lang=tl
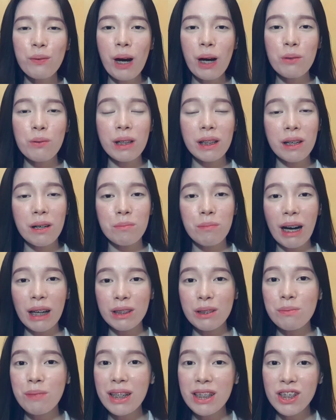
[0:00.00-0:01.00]
everyone! Welcome
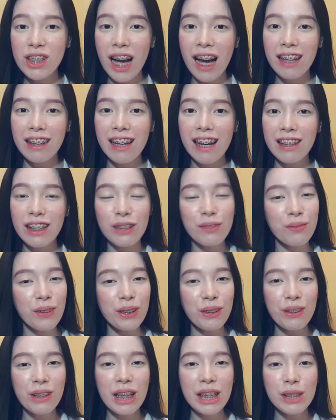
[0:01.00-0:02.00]
back to my channel and
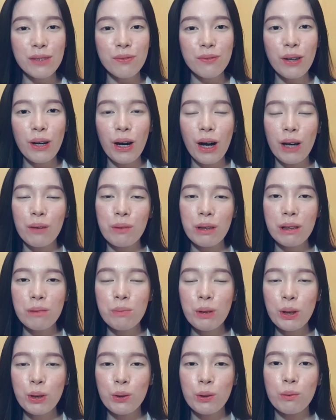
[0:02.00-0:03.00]
for today's vlog, I will
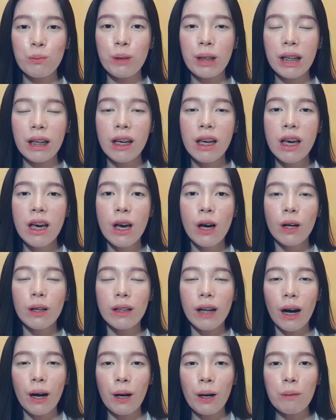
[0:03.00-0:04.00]
be doing
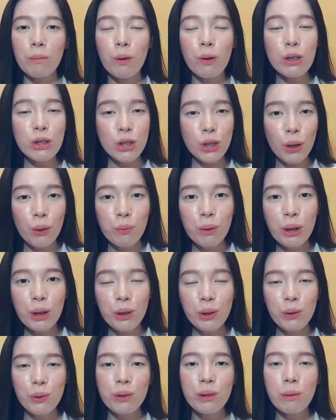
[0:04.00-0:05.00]
um, or
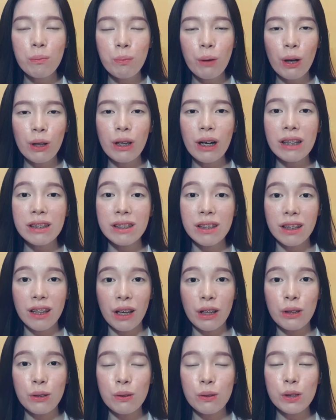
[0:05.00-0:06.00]
showing you the products that
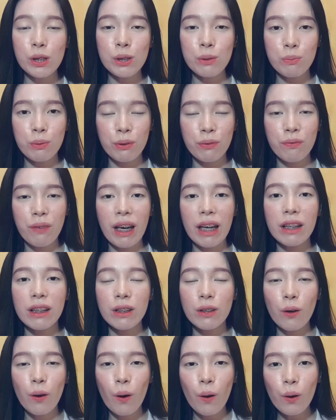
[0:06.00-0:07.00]
I use to
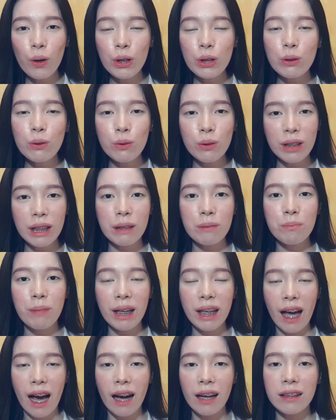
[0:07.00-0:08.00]
prevent or to treat
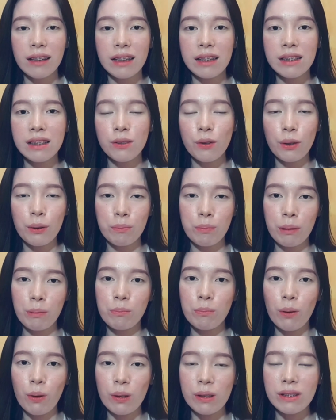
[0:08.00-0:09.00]
my acne or
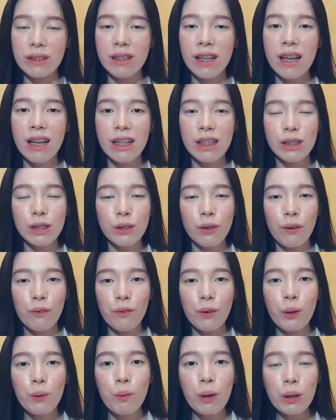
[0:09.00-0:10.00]
pimples. So
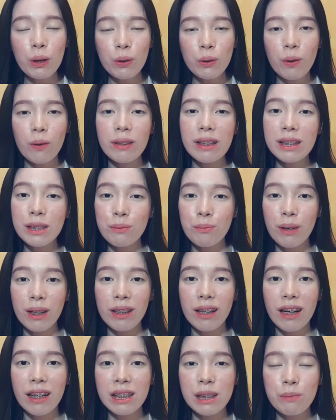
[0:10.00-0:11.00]
if you want to know these
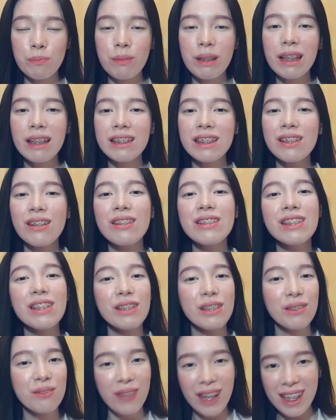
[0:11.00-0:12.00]
products, please consider